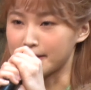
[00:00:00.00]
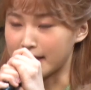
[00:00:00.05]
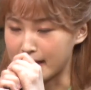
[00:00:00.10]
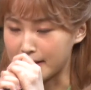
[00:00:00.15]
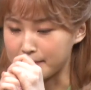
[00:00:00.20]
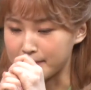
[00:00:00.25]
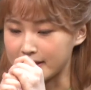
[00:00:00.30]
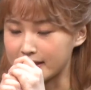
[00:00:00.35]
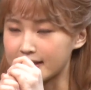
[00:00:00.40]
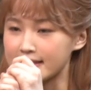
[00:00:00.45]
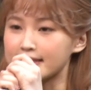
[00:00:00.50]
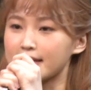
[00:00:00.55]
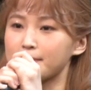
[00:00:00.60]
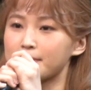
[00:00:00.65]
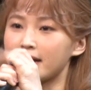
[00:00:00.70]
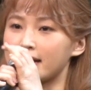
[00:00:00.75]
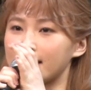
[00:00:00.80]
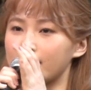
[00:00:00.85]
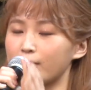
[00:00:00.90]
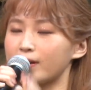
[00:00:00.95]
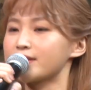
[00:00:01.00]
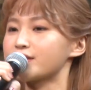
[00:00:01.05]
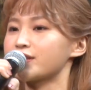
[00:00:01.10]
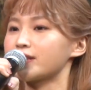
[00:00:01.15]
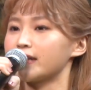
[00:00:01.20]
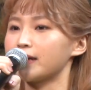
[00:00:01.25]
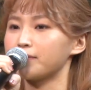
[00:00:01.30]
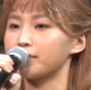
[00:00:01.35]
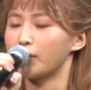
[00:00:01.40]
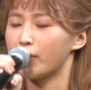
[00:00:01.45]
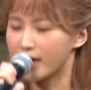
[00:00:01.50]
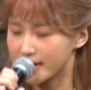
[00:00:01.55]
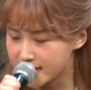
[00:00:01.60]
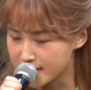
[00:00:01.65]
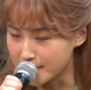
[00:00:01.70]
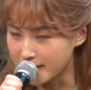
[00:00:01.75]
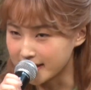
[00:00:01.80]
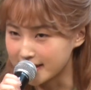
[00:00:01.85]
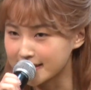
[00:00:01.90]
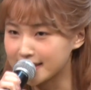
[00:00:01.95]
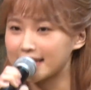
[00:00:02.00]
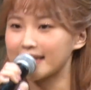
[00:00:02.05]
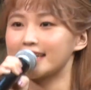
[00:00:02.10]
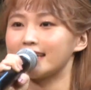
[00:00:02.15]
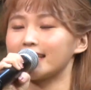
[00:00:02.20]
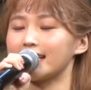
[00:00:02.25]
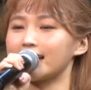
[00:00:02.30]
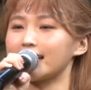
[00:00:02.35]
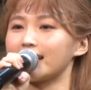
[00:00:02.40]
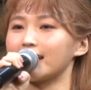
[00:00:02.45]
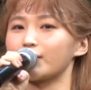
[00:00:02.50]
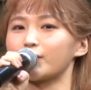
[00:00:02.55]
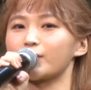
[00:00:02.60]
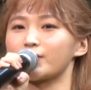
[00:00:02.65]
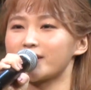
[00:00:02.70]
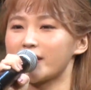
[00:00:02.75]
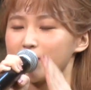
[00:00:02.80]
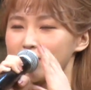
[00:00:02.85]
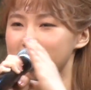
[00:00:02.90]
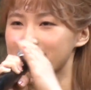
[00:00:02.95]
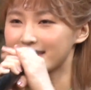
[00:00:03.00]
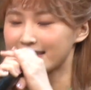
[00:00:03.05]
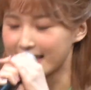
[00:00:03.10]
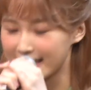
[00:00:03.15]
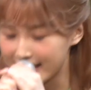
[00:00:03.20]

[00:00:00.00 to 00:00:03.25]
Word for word: い、皆様お集まりいただきありがとうございます。